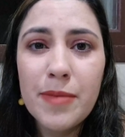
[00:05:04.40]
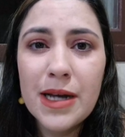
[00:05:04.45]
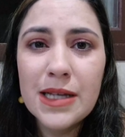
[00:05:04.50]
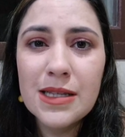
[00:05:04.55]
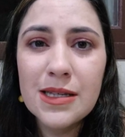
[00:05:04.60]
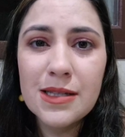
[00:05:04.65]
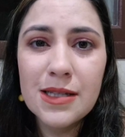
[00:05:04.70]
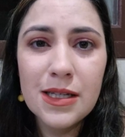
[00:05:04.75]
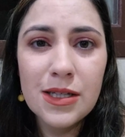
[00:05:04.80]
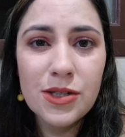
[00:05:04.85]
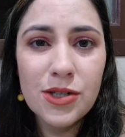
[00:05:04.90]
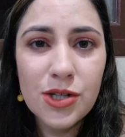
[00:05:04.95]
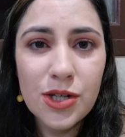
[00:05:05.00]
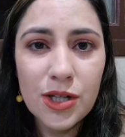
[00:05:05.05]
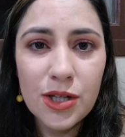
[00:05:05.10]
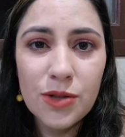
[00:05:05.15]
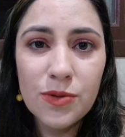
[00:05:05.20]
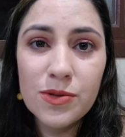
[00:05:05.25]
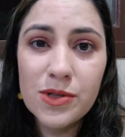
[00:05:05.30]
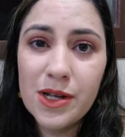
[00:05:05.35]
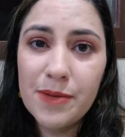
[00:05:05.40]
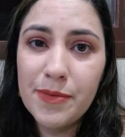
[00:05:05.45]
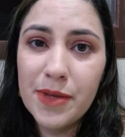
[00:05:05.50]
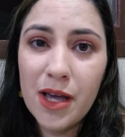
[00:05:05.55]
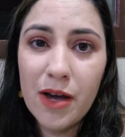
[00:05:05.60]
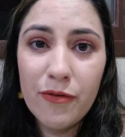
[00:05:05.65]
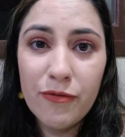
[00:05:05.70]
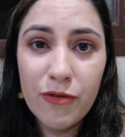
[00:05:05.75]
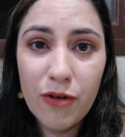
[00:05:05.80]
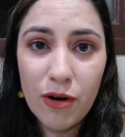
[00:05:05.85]
mas assim, tios, a
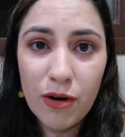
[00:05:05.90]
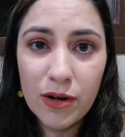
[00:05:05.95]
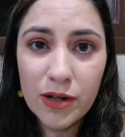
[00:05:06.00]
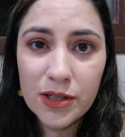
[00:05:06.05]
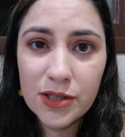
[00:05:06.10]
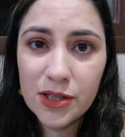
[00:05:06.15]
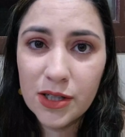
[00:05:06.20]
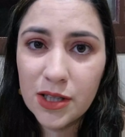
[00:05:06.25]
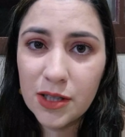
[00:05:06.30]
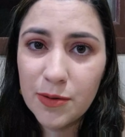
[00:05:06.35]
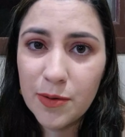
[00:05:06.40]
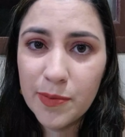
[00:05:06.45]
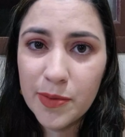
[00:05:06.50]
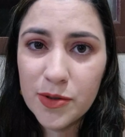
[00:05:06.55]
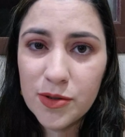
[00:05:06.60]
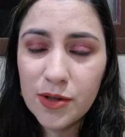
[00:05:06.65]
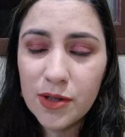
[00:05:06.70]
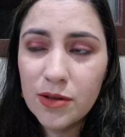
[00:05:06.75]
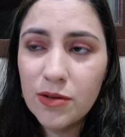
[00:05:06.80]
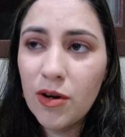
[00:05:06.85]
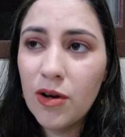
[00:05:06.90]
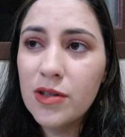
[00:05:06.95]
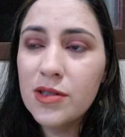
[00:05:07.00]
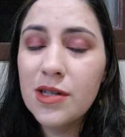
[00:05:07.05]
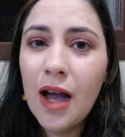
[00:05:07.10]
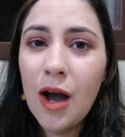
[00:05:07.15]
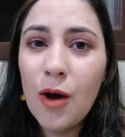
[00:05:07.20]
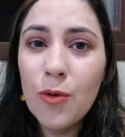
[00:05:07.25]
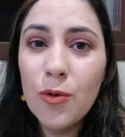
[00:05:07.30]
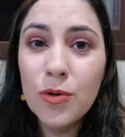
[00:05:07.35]
minha avó, que já tá uma pessoa idosa,
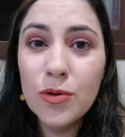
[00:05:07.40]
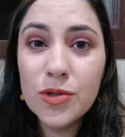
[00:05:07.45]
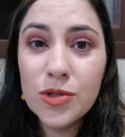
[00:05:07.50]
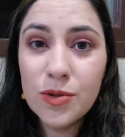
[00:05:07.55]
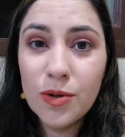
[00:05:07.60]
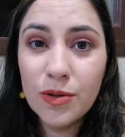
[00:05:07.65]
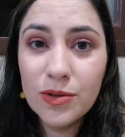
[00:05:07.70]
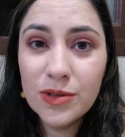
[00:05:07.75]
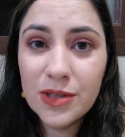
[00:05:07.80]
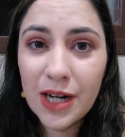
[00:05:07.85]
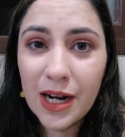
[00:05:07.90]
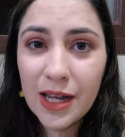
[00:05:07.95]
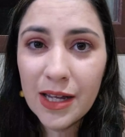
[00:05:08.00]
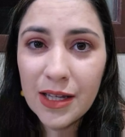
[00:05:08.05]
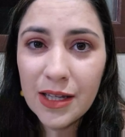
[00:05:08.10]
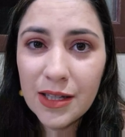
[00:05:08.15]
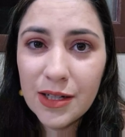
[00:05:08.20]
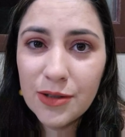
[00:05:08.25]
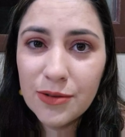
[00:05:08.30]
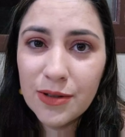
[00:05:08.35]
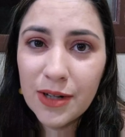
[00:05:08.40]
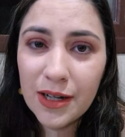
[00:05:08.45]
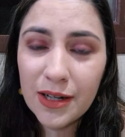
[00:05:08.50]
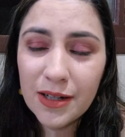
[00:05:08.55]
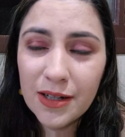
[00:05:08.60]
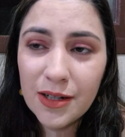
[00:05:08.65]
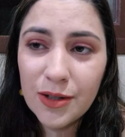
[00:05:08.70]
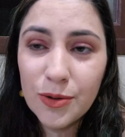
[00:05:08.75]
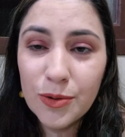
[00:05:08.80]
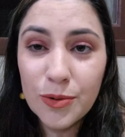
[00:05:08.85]
alguns contraíram
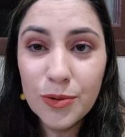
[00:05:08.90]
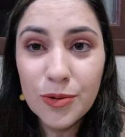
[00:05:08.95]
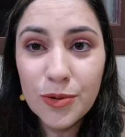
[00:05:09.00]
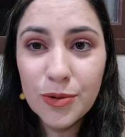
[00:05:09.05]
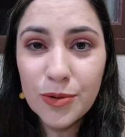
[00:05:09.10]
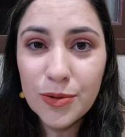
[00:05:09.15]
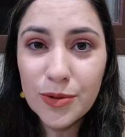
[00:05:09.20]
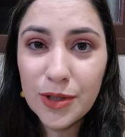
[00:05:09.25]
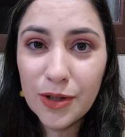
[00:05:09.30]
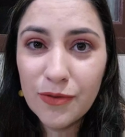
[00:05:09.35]
uh, o.